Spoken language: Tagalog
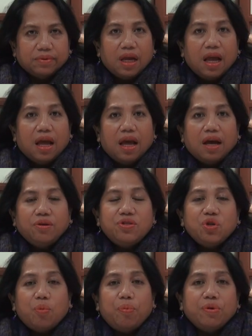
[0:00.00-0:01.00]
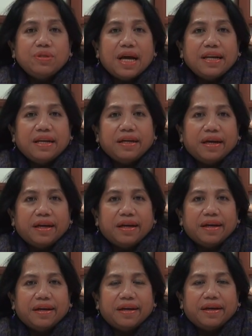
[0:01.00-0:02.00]
Po. Gusto ko po sanang
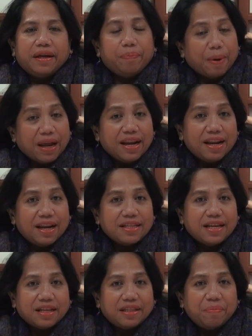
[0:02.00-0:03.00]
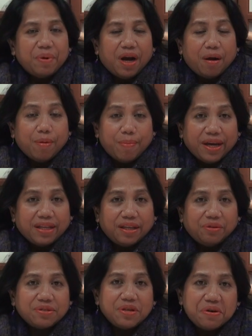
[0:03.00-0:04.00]
uh, ipaalala sa ating mga kababayan
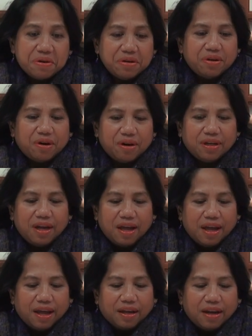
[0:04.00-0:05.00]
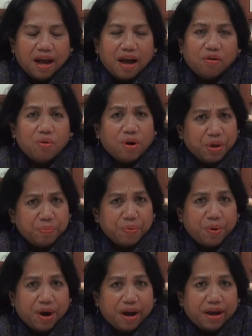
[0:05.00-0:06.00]
dito sa Hong Kong na kung kayo
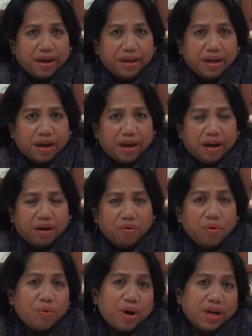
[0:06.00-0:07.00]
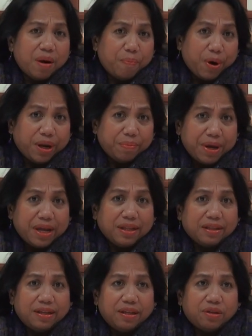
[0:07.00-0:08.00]
po ay uh, kukuha ng
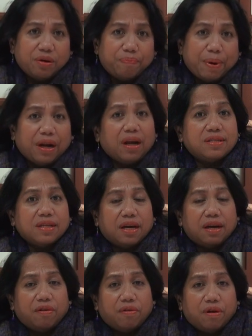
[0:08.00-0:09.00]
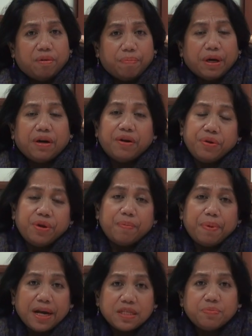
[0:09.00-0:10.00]
appointment dito para sa pagre-renew
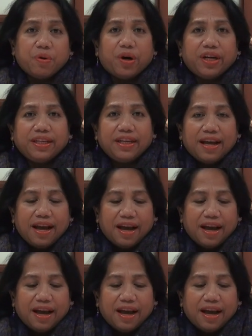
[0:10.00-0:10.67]
ng passport,